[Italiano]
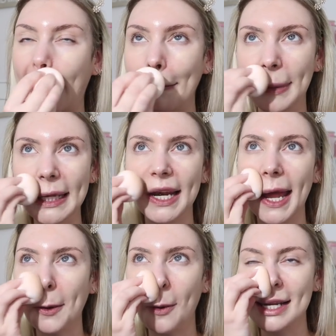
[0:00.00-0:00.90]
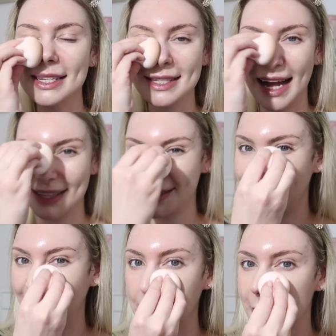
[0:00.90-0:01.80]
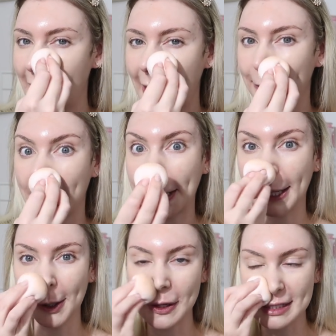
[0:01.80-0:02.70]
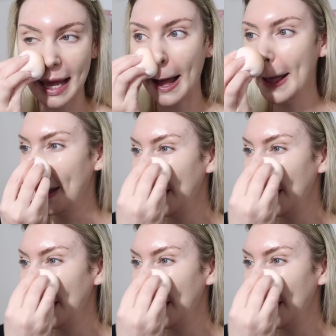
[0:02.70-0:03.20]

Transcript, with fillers: capire quali stanze voglio usare per che cosa